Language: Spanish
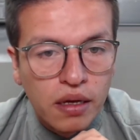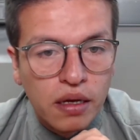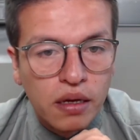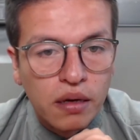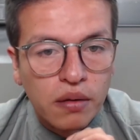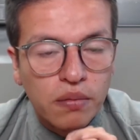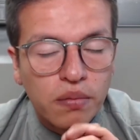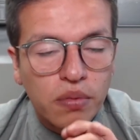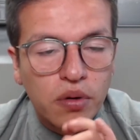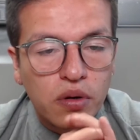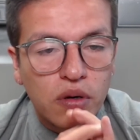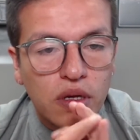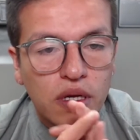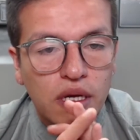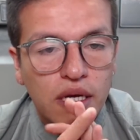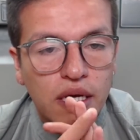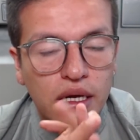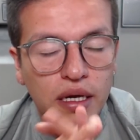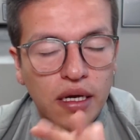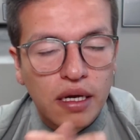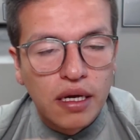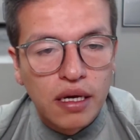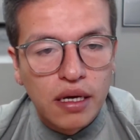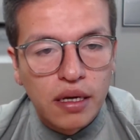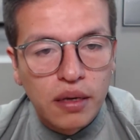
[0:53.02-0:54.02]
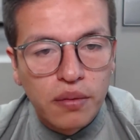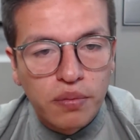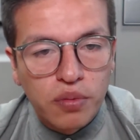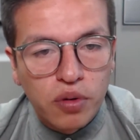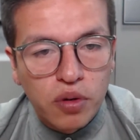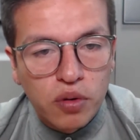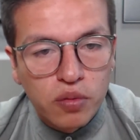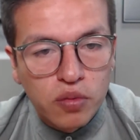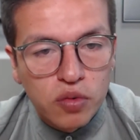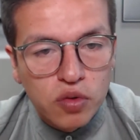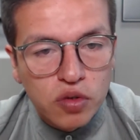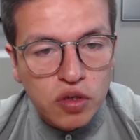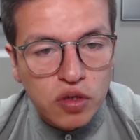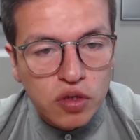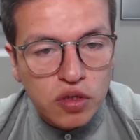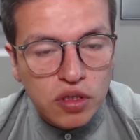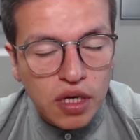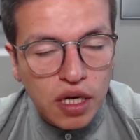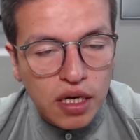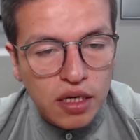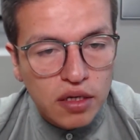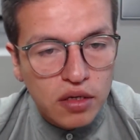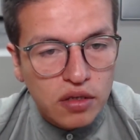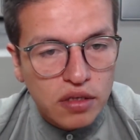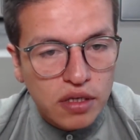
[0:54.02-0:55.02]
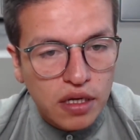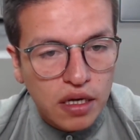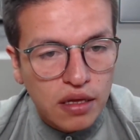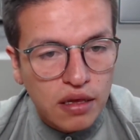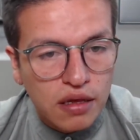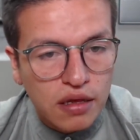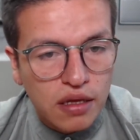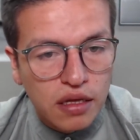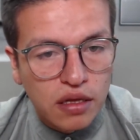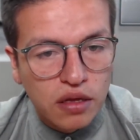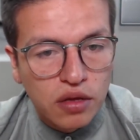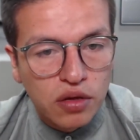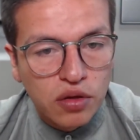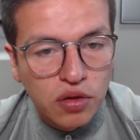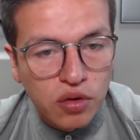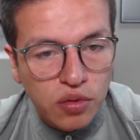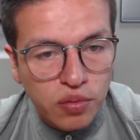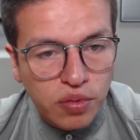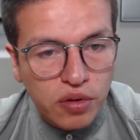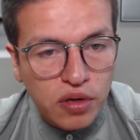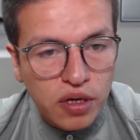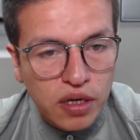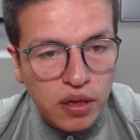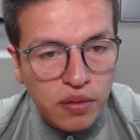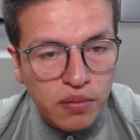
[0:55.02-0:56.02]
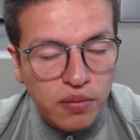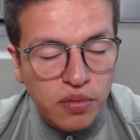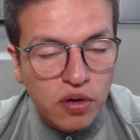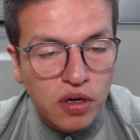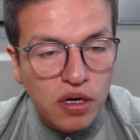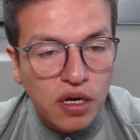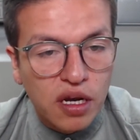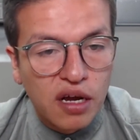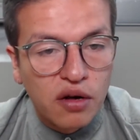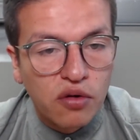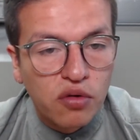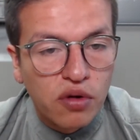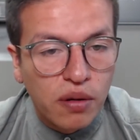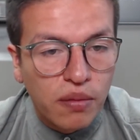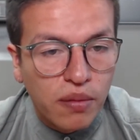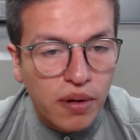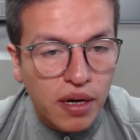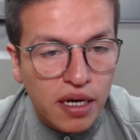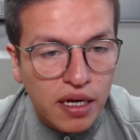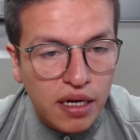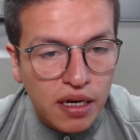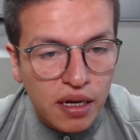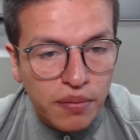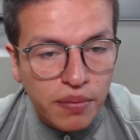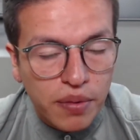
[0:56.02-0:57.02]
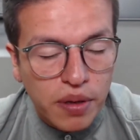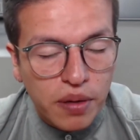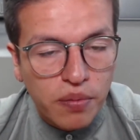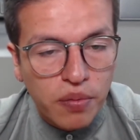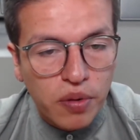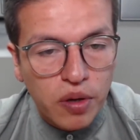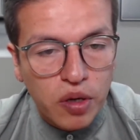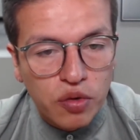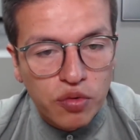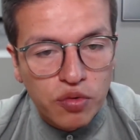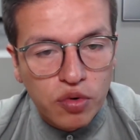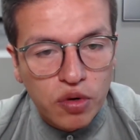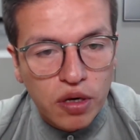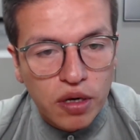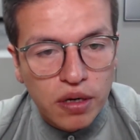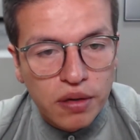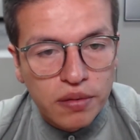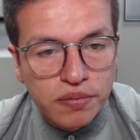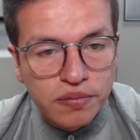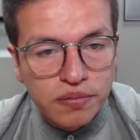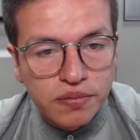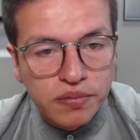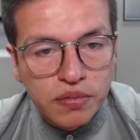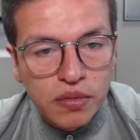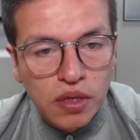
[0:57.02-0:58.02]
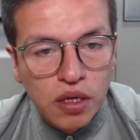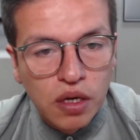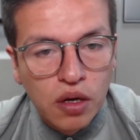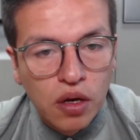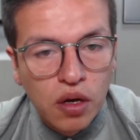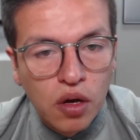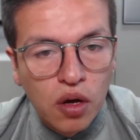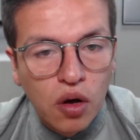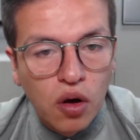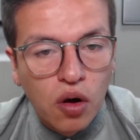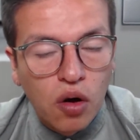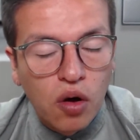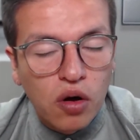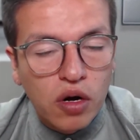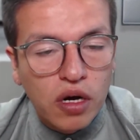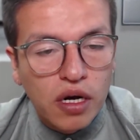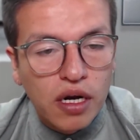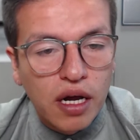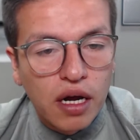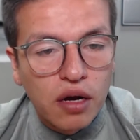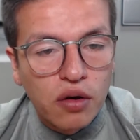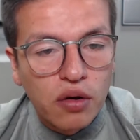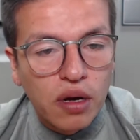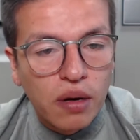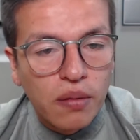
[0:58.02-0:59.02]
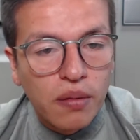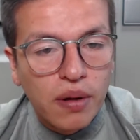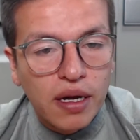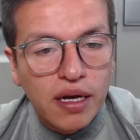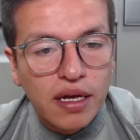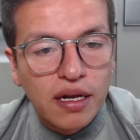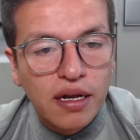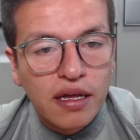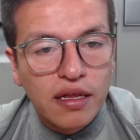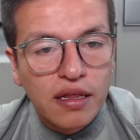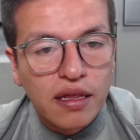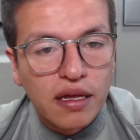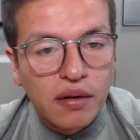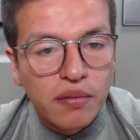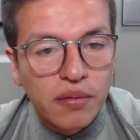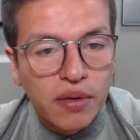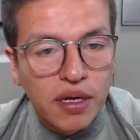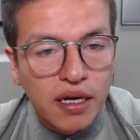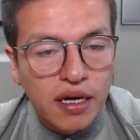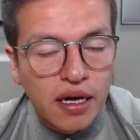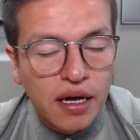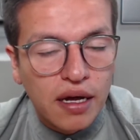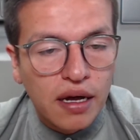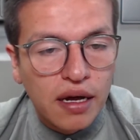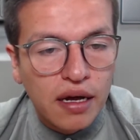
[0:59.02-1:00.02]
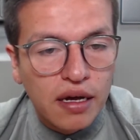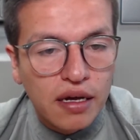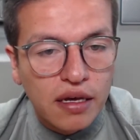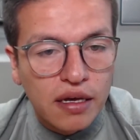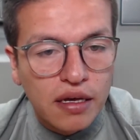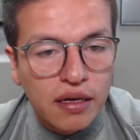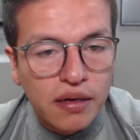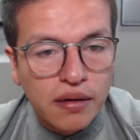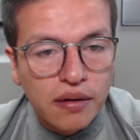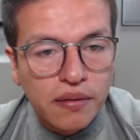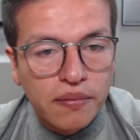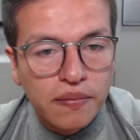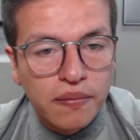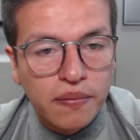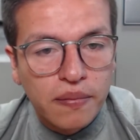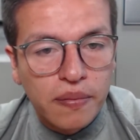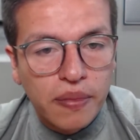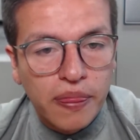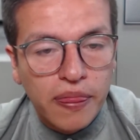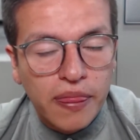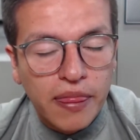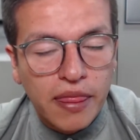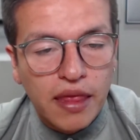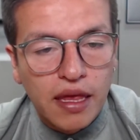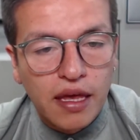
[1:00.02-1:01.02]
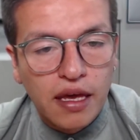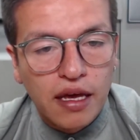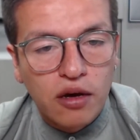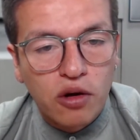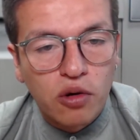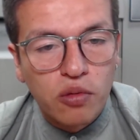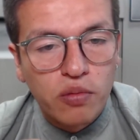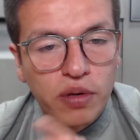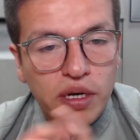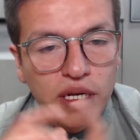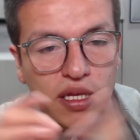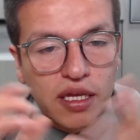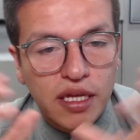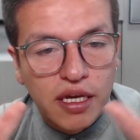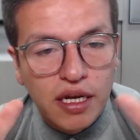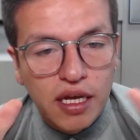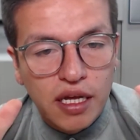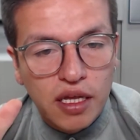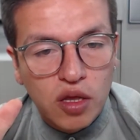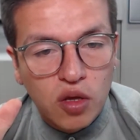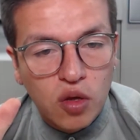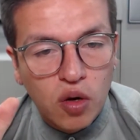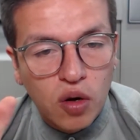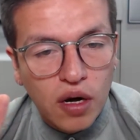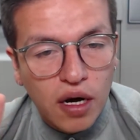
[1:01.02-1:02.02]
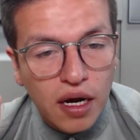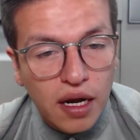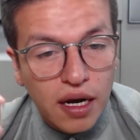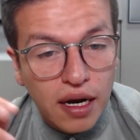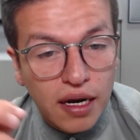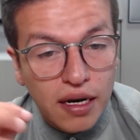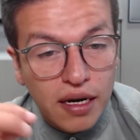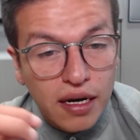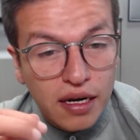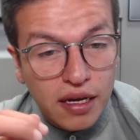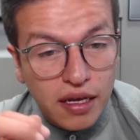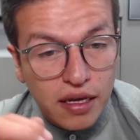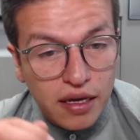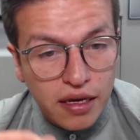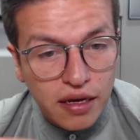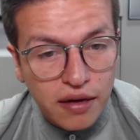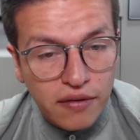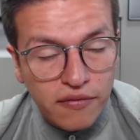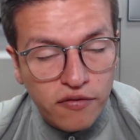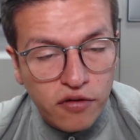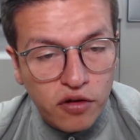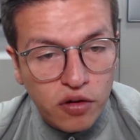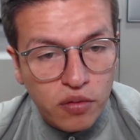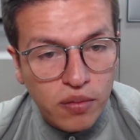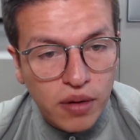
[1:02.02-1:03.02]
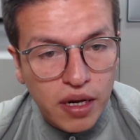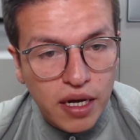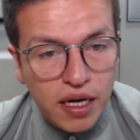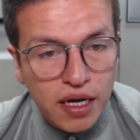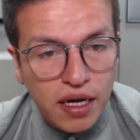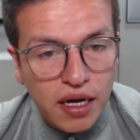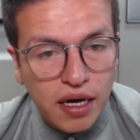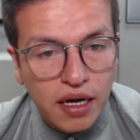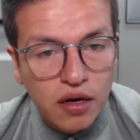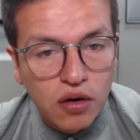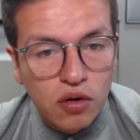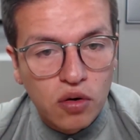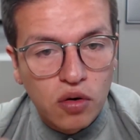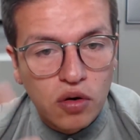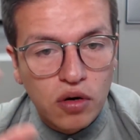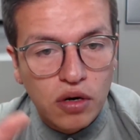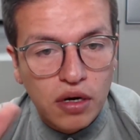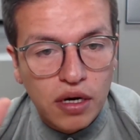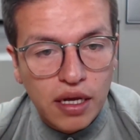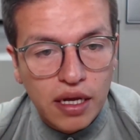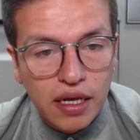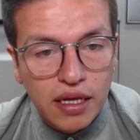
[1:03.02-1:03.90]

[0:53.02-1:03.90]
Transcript: Porque por muchos años se intentó, por ejemplo, crear una máquina perpetua o crear una máquina térmica que convirtiera toda la energía en forma de calor en